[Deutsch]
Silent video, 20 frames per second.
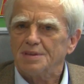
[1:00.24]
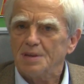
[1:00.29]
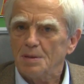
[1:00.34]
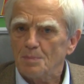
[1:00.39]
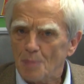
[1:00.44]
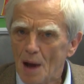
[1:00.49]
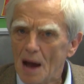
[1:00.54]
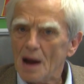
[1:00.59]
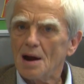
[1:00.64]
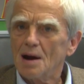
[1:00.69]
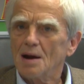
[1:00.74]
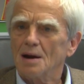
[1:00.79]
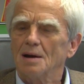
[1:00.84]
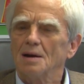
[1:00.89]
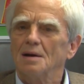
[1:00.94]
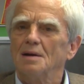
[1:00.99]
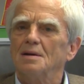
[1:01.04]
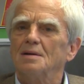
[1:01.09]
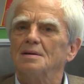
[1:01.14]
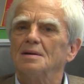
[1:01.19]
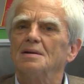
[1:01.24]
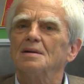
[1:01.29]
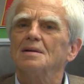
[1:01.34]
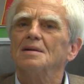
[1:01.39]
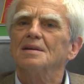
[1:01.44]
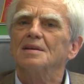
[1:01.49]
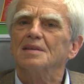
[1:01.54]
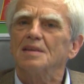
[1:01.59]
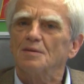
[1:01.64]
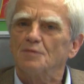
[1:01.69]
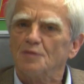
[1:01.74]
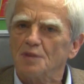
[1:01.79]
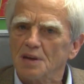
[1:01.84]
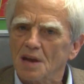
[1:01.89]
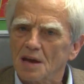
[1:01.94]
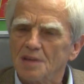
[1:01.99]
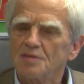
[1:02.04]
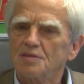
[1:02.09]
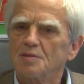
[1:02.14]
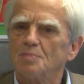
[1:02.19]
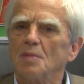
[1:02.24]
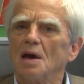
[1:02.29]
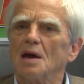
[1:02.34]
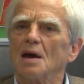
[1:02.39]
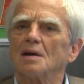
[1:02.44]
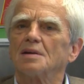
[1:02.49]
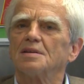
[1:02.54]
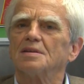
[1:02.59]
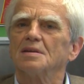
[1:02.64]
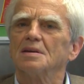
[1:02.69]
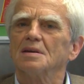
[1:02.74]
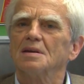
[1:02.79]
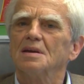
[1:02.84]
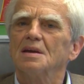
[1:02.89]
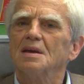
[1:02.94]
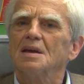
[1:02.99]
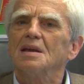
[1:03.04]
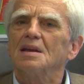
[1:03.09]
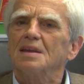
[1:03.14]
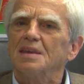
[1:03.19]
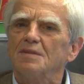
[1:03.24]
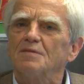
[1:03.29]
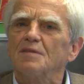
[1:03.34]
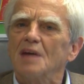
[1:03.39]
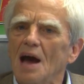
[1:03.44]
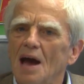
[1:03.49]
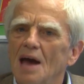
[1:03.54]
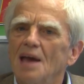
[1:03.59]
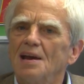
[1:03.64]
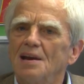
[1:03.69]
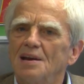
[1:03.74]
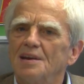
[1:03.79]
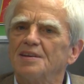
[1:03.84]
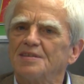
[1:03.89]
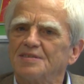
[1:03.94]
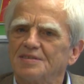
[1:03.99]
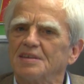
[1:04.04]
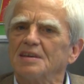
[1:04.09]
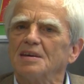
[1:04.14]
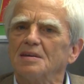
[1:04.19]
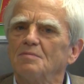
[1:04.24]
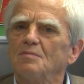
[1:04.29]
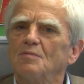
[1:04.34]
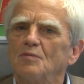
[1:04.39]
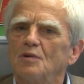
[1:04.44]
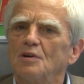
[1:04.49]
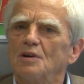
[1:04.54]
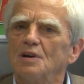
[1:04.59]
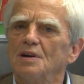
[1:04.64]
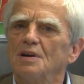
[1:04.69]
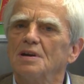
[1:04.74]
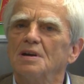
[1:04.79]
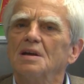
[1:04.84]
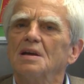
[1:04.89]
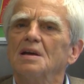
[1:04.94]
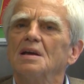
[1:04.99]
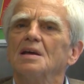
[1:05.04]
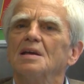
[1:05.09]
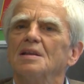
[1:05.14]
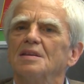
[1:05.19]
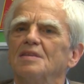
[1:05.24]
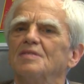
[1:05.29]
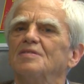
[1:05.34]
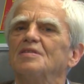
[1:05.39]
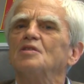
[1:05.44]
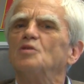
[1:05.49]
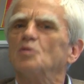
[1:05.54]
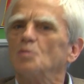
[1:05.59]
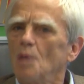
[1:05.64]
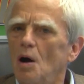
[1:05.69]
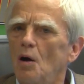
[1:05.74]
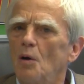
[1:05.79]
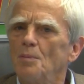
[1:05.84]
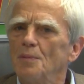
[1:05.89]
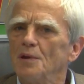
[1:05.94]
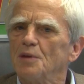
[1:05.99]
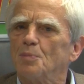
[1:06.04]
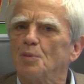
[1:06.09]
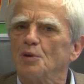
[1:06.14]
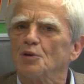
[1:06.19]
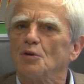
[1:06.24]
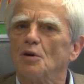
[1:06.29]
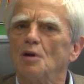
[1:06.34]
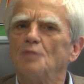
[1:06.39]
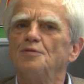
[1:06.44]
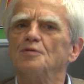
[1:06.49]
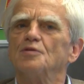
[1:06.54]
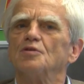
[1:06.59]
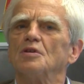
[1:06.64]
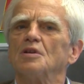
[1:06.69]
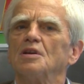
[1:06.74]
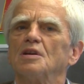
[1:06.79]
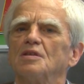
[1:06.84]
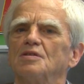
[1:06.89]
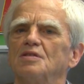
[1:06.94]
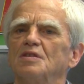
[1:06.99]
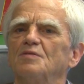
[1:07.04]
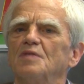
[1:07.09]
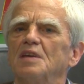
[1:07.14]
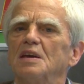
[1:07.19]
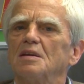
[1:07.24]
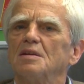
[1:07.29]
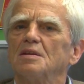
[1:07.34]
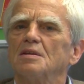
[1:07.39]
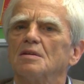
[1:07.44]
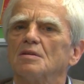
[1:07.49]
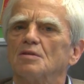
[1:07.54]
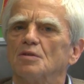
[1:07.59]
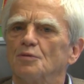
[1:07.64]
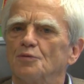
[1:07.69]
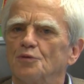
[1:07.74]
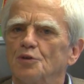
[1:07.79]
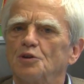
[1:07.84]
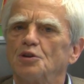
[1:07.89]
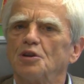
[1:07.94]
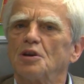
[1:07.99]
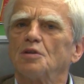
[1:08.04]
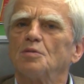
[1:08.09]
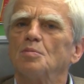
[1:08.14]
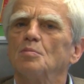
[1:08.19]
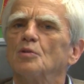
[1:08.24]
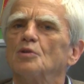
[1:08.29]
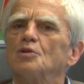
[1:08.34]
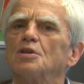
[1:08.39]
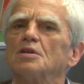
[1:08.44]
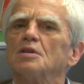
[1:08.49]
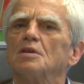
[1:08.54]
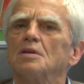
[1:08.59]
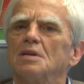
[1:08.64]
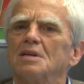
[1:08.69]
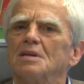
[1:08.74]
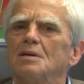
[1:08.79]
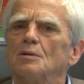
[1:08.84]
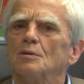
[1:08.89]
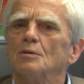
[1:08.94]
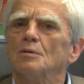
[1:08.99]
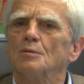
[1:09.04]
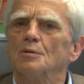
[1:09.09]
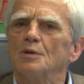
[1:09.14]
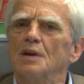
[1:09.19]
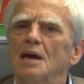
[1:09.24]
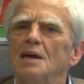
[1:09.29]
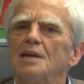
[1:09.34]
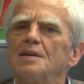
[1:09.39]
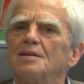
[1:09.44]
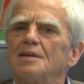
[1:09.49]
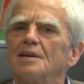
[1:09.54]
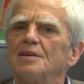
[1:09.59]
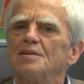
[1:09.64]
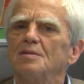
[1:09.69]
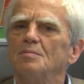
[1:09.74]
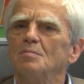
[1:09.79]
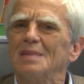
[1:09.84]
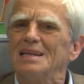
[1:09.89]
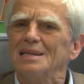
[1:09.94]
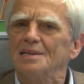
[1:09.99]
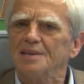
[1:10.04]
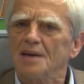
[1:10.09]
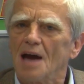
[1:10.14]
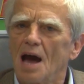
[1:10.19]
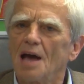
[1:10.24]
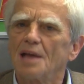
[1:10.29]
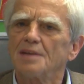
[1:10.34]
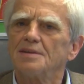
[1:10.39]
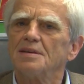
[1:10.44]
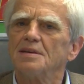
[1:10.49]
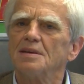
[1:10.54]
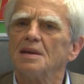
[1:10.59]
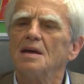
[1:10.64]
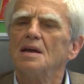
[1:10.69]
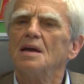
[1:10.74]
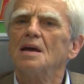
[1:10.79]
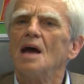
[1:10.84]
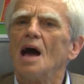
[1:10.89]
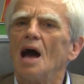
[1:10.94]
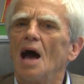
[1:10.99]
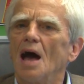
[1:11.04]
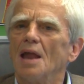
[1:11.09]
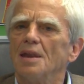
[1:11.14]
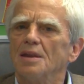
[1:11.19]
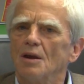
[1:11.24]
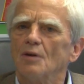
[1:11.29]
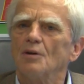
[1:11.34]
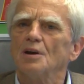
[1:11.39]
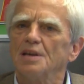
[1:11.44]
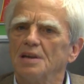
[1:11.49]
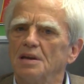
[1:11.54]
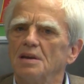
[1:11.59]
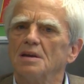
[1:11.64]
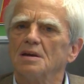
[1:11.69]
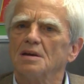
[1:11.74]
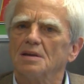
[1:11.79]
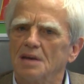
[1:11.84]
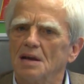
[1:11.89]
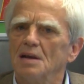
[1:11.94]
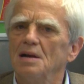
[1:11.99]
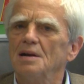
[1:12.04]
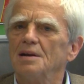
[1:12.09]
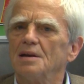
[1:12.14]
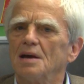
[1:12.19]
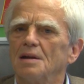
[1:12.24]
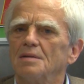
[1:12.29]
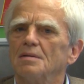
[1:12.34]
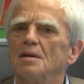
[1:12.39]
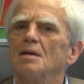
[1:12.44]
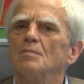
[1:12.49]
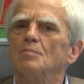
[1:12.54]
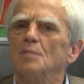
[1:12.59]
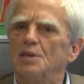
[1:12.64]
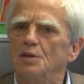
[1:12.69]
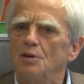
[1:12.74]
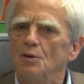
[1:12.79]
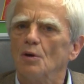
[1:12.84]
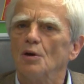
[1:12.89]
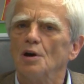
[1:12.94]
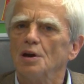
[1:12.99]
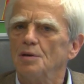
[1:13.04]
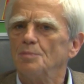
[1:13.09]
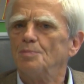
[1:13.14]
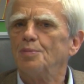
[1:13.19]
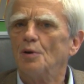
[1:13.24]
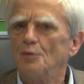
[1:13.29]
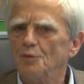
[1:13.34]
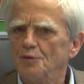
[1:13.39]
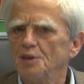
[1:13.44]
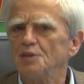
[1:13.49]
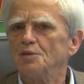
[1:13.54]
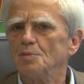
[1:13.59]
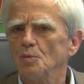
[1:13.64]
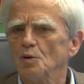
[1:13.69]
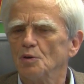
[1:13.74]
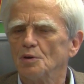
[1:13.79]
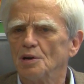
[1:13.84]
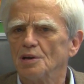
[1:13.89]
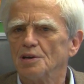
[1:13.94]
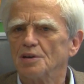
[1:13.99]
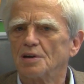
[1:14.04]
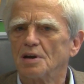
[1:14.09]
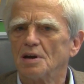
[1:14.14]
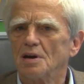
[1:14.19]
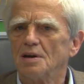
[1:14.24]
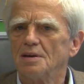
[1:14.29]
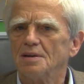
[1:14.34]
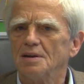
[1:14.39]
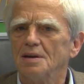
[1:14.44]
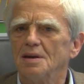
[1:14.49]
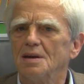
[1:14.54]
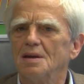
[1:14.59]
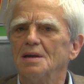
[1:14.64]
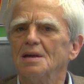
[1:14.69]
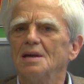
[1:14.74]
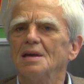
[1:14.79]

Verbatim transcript: die Banken, die Finanzmärkte, die wir eigentlich zähmen wollen, die sind überhaupt nicht betroffen, sondern sie werden gefüttert mit unendlichen Milliarden an neuen Geldern, mit neuen Profitmöglichkeiten.